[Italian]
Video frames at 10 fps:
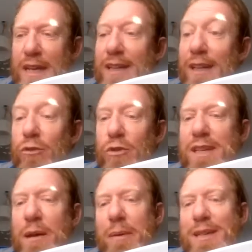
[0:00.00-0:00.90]
Intanto
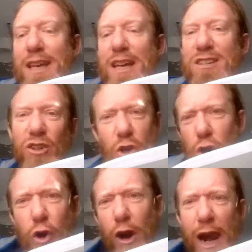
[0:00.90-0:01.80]
Zampa si è
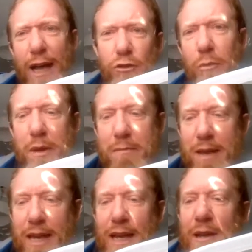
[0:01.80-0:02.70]
scrollato ben
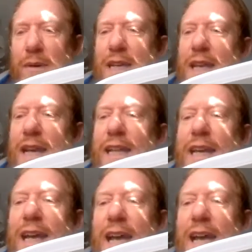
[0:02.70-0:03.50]
bene alla maniera dei